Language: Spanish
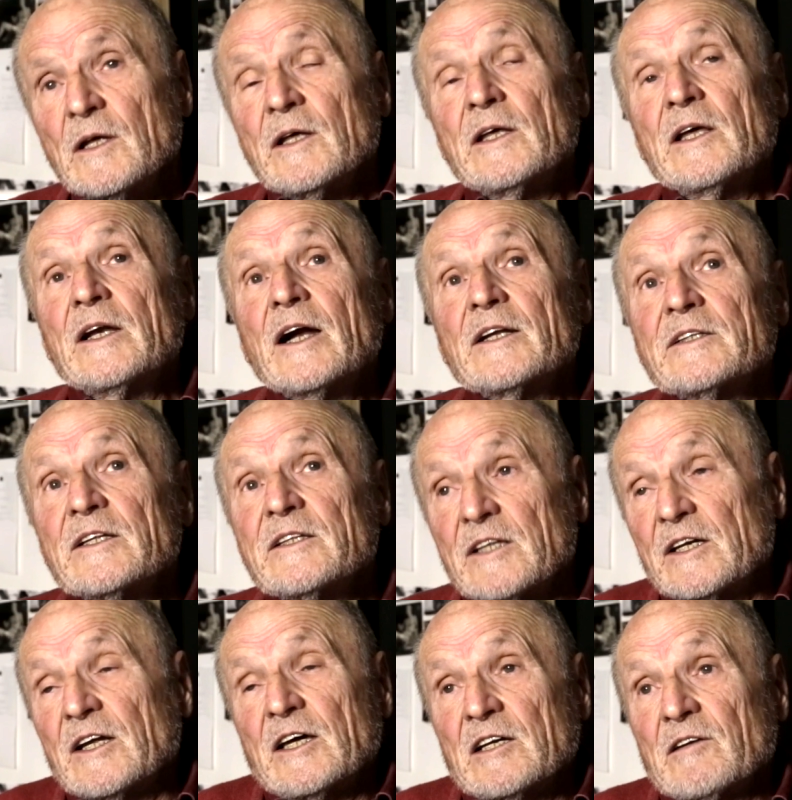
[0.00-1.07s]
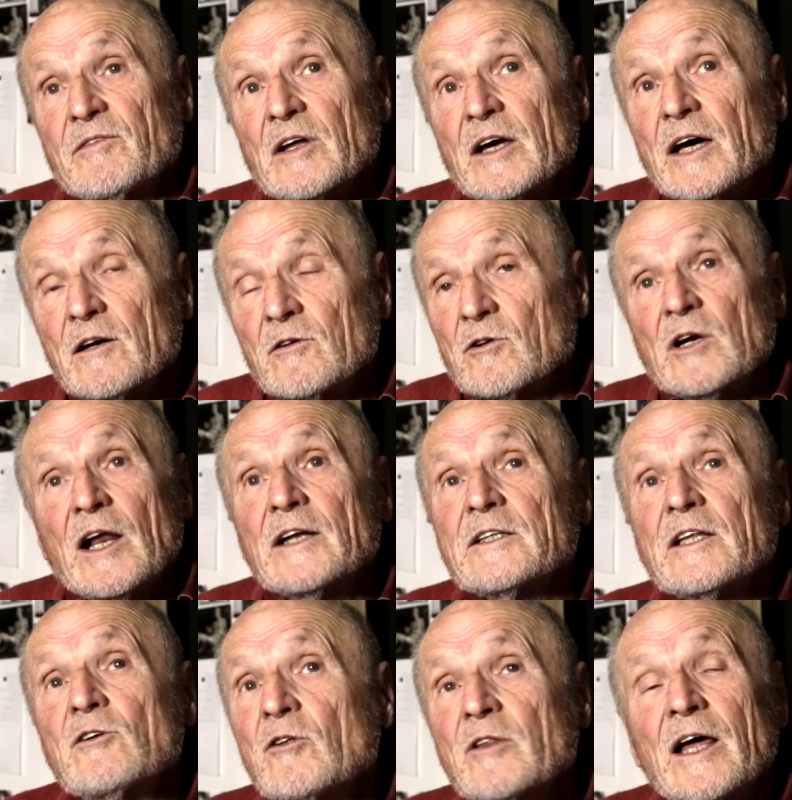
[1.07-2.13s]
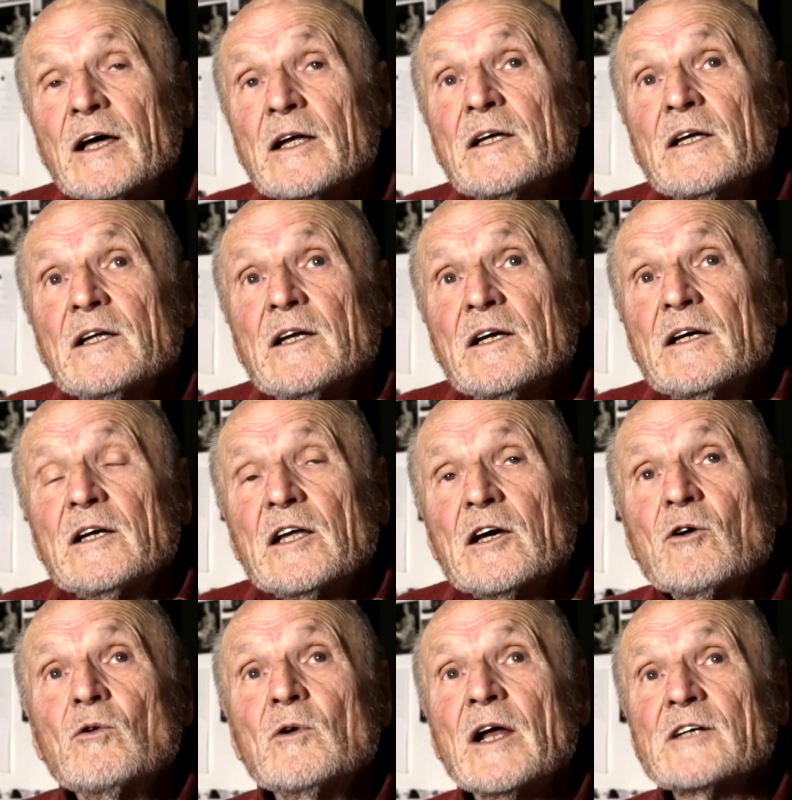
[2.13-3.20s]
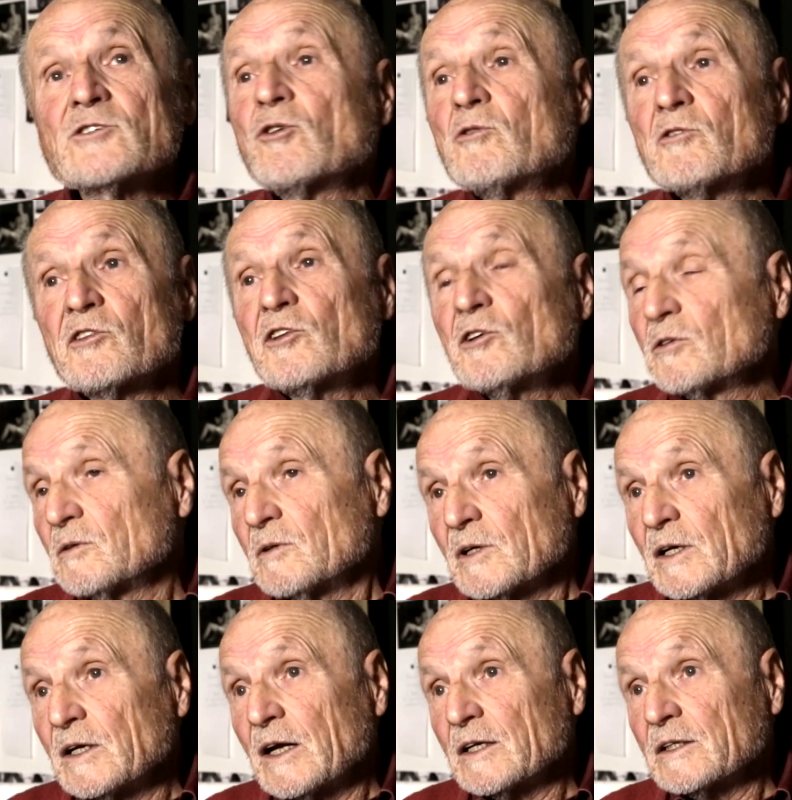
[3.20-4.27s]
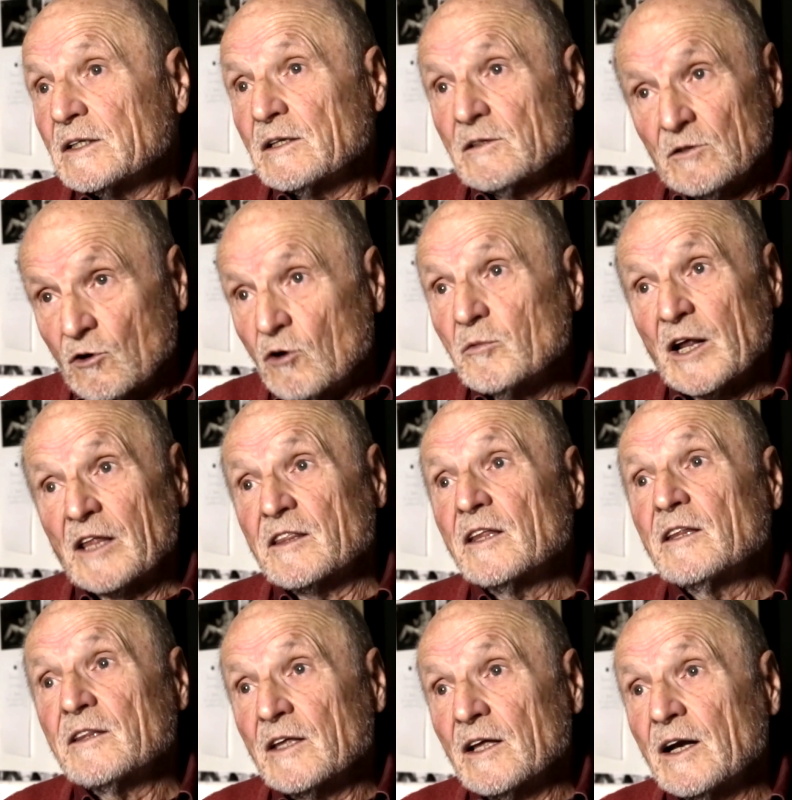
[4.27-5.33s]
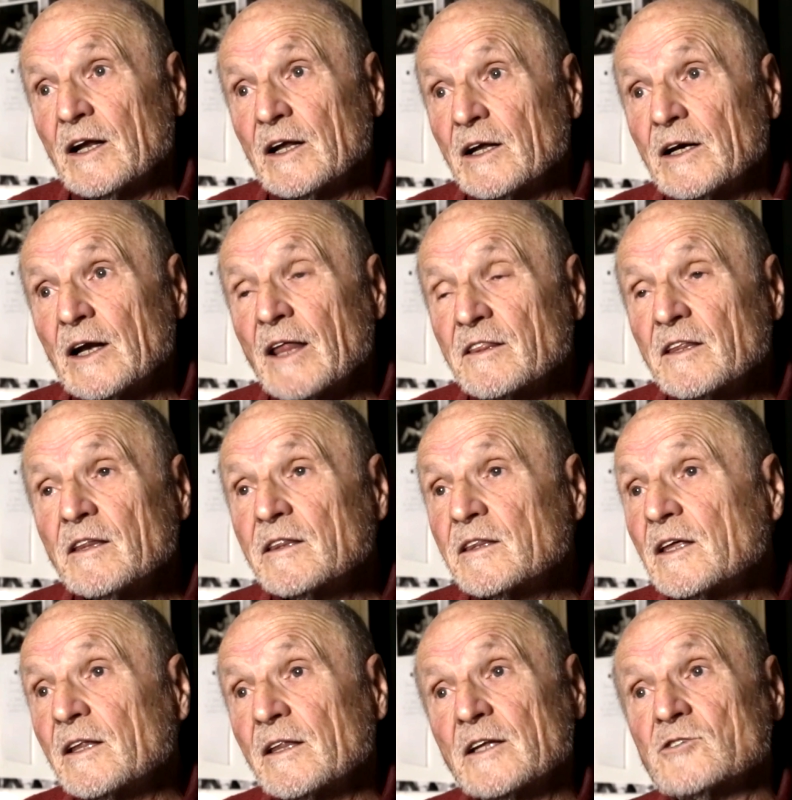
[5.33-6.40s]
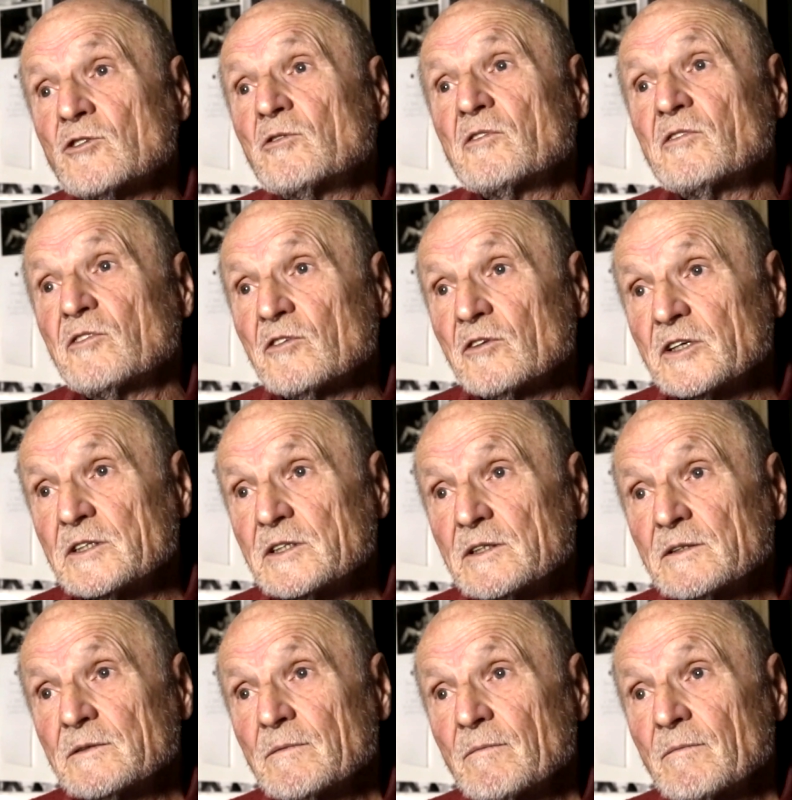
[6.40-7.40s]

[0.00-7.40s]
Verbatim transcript: y el arte tiene que reflejarlo. El arte no da ninguna solución, el arte, como la ciencia. La, la, ciencia da soluciones.